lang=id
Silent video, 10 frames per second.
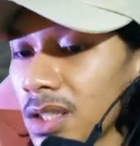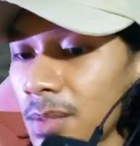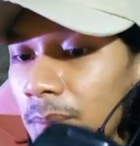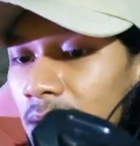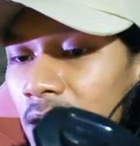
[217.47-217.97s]

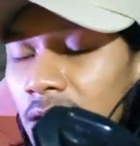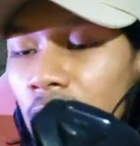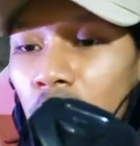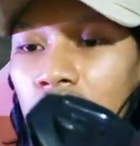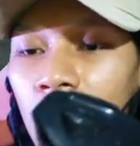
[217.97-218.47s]
cepetin
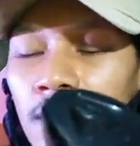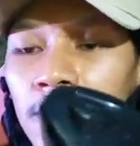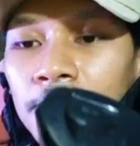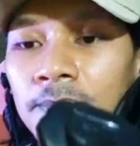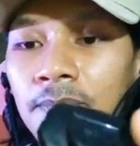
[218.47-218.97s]
terus kan.
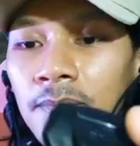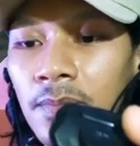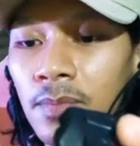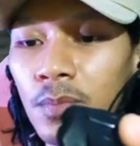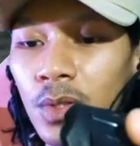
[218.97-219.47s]

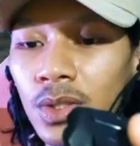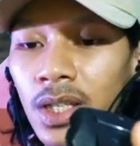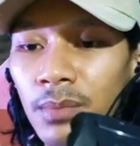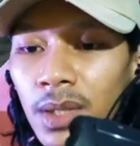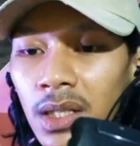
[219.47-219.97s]
Pokoknya yang